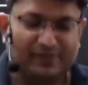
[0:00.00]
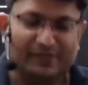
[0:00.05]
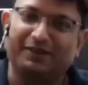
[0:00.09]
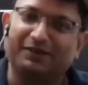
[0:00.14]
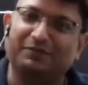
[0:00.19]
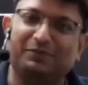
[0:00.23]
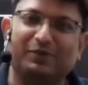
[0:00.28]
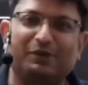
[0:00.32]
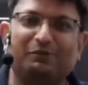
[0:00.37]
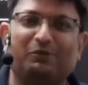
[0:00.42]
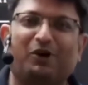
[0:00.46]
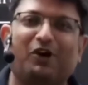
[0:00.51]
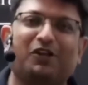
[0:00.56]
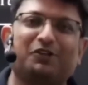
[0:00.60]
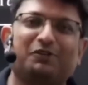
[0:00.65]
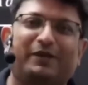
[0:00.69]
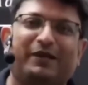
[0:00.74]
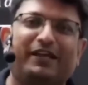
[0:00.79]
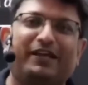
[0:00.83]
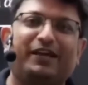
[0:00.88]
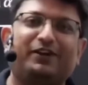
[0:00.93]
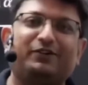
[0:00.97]
तो बोले बहुत
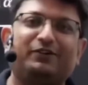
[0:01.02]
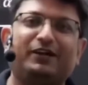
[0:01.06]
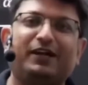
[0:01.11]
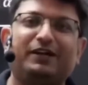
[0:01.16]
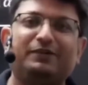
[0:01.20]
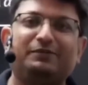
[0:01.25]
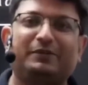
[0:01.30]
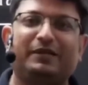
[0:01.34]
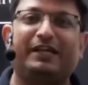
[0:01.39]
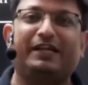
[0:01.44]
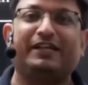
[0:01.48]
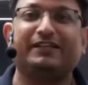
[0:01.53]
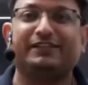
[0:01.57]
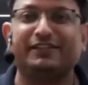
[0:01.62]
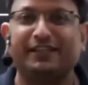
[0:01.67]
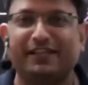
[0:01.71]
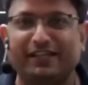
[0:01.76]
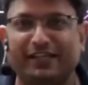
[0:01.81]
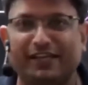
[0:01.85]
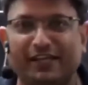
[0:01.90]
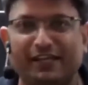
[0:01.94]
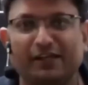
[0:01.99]
बढ़िया हुआ मैंने
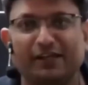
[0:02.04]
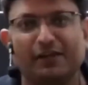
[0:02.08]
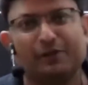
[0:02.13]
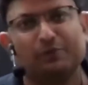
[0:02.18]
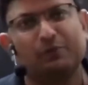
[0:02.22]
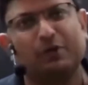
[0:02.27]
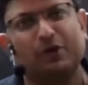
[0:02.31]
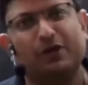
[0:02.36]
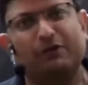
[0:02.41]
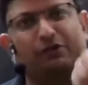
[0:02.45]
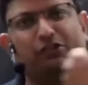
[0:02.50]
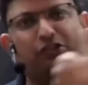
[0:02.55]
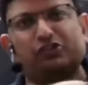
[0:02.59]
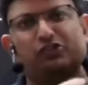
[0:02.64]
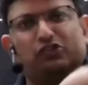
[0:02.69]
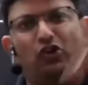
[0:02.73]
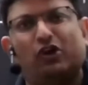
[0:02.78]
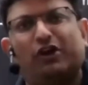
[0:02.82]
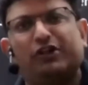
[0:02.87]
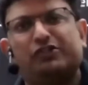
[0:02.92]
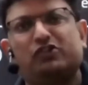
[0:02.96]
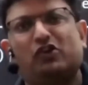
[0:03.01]
कितने किए बोले वो तो
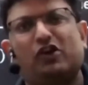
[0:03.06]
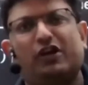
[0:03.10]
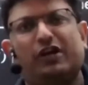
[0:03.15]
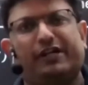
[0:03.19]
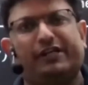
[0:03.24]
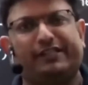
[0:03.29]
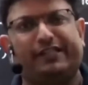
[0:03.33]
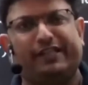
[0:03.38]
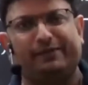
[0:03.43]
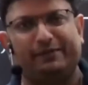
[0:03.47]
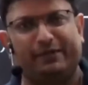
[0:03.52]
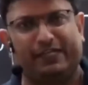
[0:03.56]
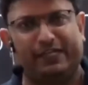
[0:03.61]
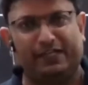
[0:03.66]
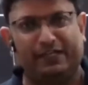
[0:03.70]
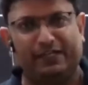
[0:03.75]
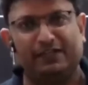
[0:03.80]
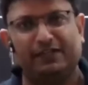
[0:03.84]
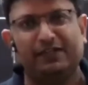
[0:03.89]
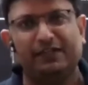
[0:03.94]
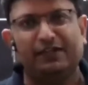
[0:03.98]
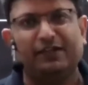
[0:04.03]
सौ के सौ कर दिए मैंने
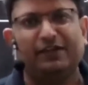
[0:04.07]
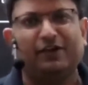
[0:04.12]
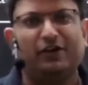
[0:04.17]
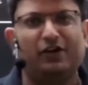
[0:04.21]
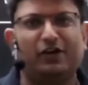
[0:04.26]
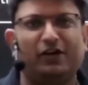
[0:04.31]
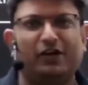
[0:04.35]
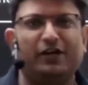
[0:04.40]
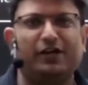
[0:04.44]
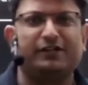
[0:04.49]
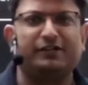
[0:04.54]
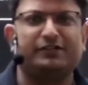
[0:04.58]
और